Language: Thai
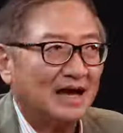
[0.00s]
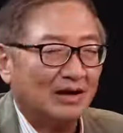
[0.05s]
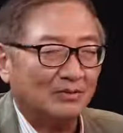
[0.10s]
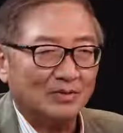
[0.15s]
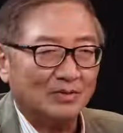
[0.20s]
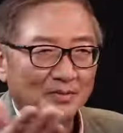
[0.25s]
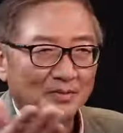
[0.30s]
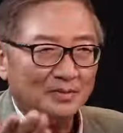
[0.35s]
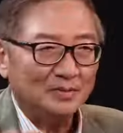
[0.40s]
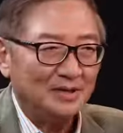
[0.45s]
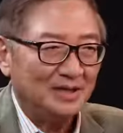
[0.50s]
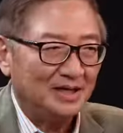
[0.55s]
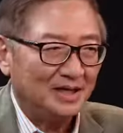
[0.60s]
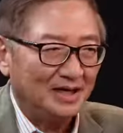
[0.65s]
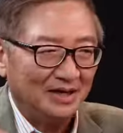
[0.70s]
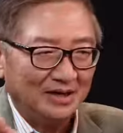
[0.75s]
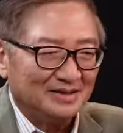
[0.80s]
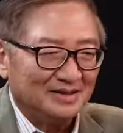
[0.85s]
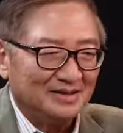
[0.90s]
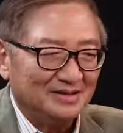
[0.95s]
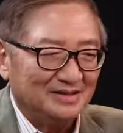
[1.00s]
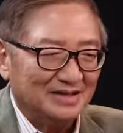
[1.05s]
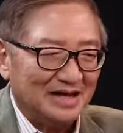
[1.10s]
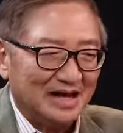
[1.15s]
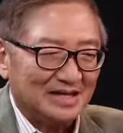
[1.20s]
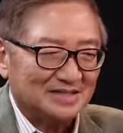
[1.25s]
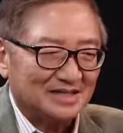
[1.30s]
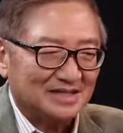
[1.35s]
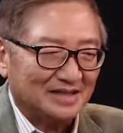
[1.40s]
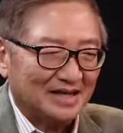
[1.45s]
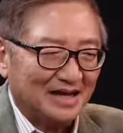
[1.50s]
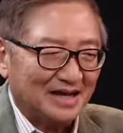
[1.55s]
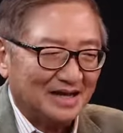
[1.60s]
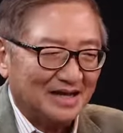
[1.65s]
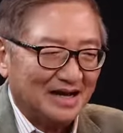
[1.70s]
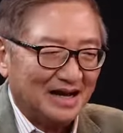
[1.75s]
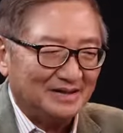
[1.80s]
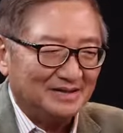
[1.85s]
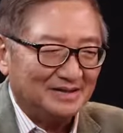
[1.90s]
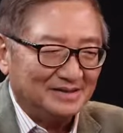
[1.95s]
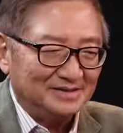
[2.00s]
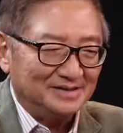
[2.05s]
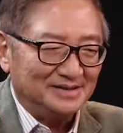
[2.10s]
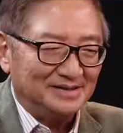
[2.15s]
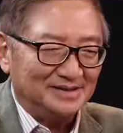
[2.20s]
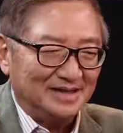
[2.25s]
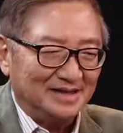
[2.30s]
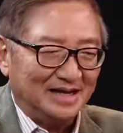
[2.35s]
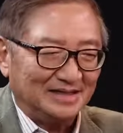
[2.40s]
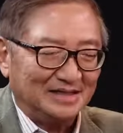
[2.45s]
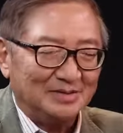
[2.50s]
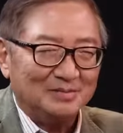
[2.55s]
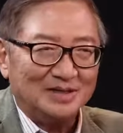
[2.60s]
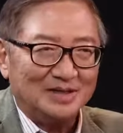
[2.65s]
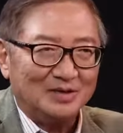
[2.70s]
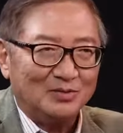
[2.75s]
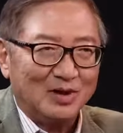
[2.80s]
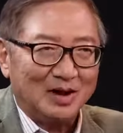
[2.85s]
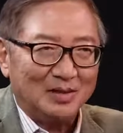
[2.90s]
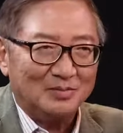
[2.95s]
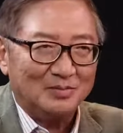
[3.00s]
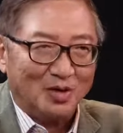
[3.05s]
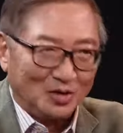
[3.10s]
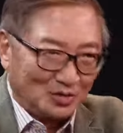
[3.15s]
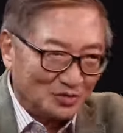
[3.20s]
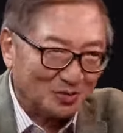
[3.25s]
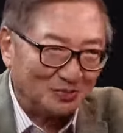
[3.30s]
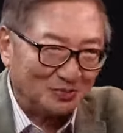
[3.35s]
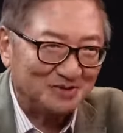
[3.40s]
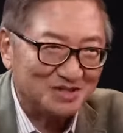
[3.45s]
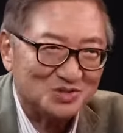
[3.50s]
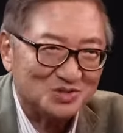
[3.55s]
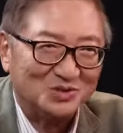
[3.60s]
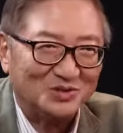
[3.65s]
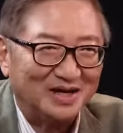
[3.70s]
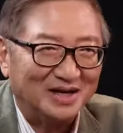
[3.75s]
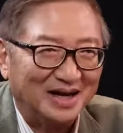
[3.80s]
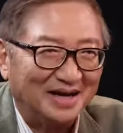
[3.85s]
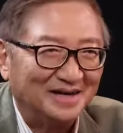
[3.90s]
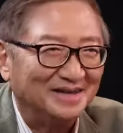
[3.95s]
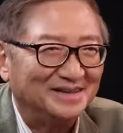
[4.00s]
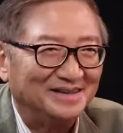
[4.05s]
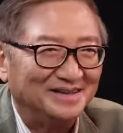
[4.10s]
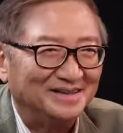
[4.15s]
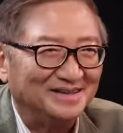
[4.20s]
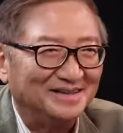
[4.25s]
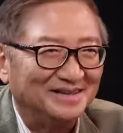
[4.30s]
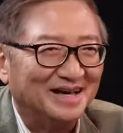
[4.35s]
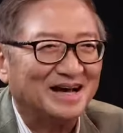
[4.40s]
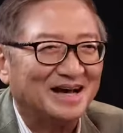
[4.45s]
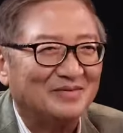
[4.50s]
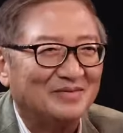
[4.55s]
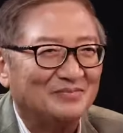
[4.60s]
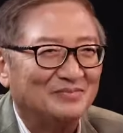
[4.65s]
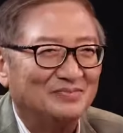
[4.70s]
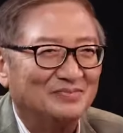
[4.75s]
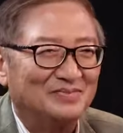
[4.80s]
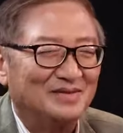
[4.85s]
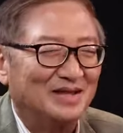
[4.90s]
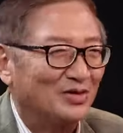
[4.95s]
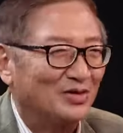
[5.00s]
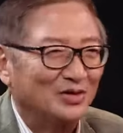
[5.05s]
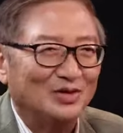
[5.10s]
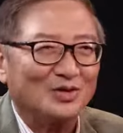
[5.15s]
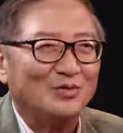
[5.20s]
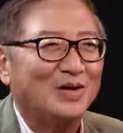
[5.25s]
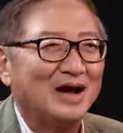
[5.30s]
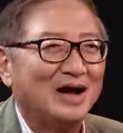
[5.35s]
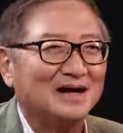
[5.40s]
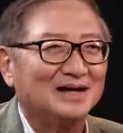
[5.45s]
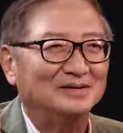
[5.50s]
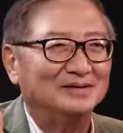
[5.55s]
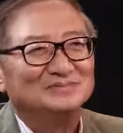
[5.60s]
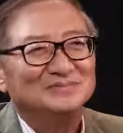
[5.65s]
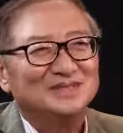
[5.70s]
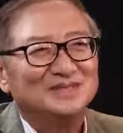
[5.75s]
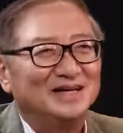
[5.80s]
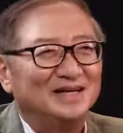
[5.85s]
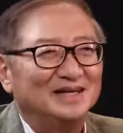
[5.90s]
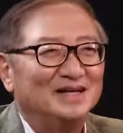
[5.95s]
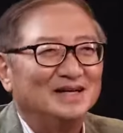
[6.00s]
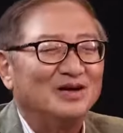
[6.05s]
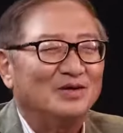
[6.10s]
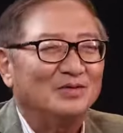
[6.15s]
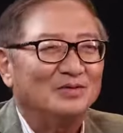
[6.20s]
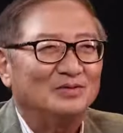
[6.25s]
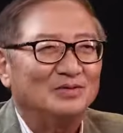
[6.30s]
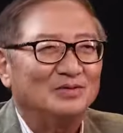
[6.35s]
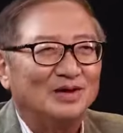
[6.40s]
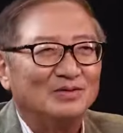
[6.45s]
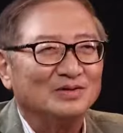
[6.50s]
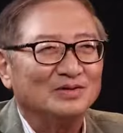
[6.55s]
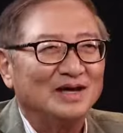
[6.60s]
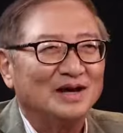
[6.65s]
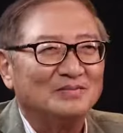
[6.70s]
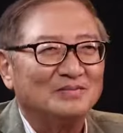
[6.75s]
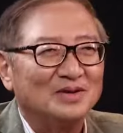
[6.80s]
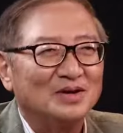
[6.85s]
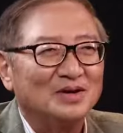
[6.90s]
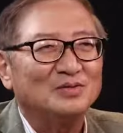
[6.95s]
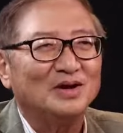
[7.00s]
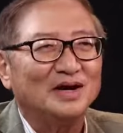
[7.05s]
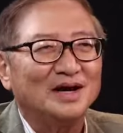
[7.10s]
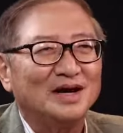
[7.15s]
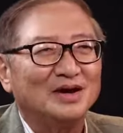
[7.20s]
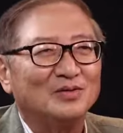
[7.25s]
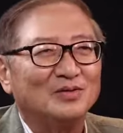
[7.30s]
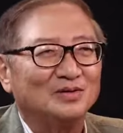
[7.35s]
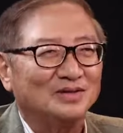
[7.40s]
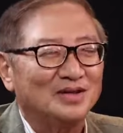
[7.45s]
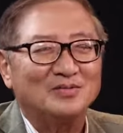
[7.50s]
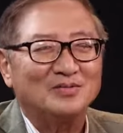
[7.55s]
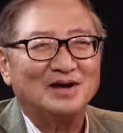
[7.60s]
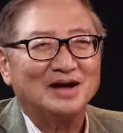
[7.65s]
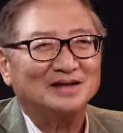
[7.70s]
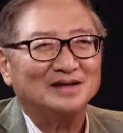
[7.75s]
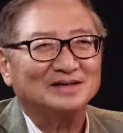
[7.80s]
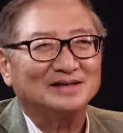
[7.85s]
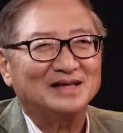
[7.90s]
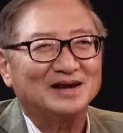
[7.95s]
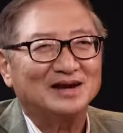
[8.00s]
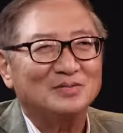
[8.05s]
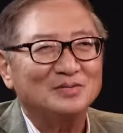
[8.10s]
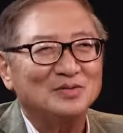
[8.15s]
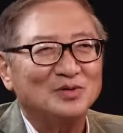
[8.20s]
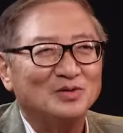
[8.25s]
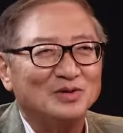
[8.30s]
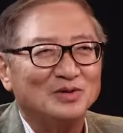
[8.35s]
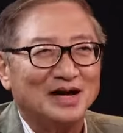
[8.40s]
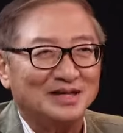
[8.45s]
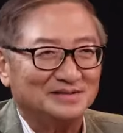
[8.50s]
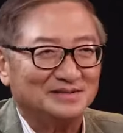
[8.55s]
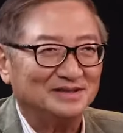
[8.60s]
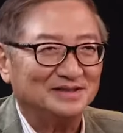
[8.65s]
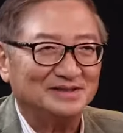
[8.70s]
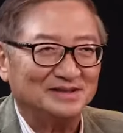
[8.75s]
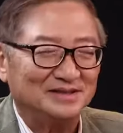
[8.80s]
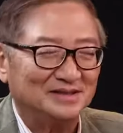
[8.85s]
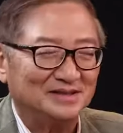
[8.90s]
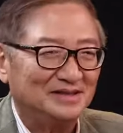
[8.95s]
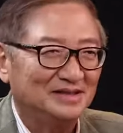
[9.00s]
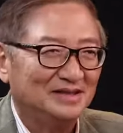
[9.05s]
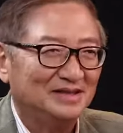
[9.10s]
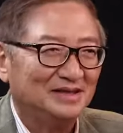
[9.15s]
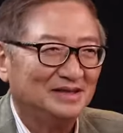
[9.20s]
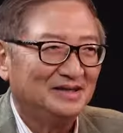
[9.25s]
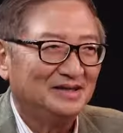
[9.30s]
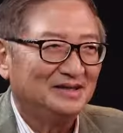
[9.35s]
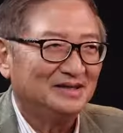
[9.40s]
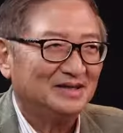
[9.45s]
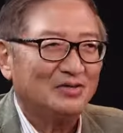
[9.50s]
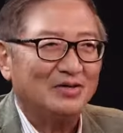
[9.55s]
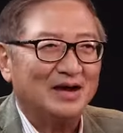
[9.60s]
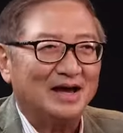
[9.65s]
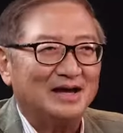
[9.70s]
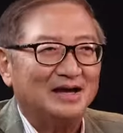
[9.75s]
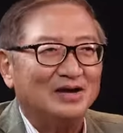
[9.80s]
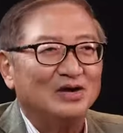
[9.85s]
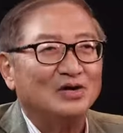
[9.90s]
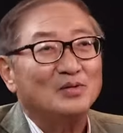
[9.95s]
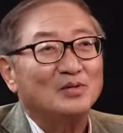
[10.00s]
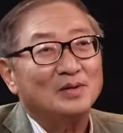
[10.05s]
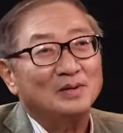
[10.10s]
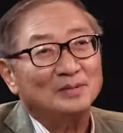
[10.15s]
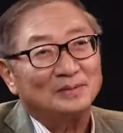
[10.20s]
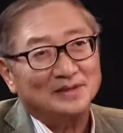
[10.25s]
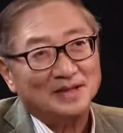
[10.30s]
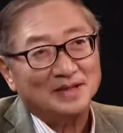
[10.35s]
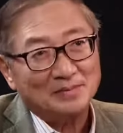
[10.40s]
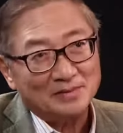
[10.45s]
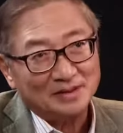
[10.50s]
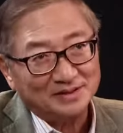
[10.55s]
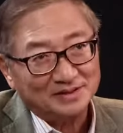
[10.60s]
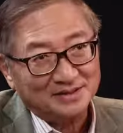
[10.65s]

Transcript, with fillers: หากว่ามันมี คือในสถานการณ์หนึ่งหนึ่งอาจจะมีความเหมาะสมที่สุดอันหนึ่งนะครับ เราก็ต้องว่ากัน ซึ่งอันนี้เราเรายังไม่รู้อนาคต แต่ว่าถ้าเขามีโอกาสเสนอเท่าไหร่แล้วก็ว่าไปตามกต